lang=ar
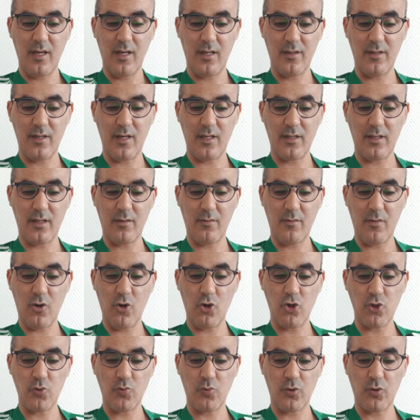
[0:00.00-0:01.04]
النادي
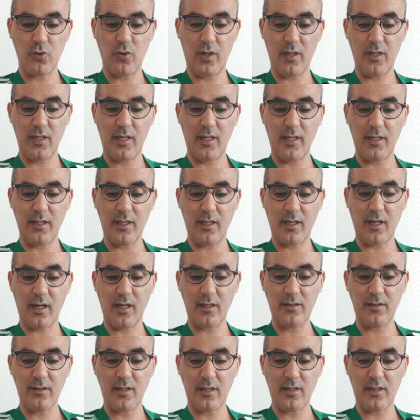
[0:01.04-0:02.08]
ما يجبره على الانتقال
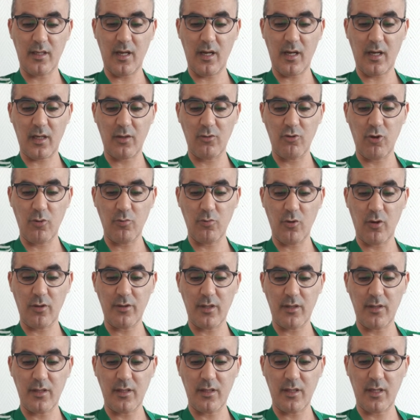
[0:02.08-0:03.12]
لنادي آخر ويبدو
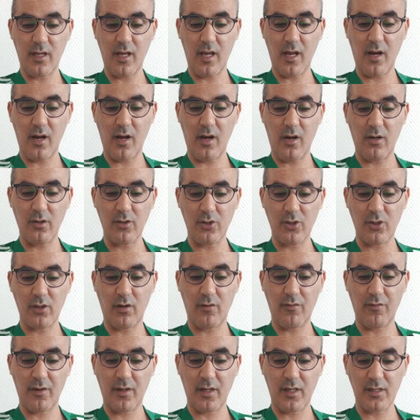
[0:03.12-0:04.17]
أن نادي أنجي
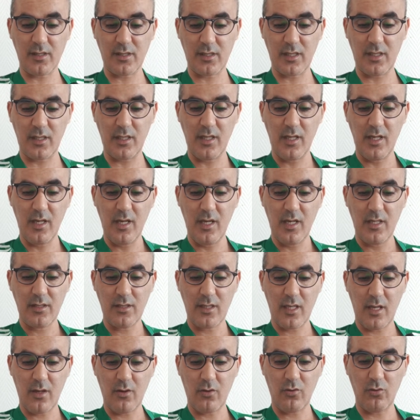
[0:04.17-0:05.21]
الفرنسي
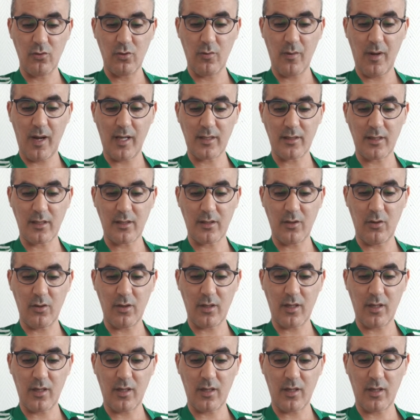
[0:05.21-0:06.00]
سيكون محطته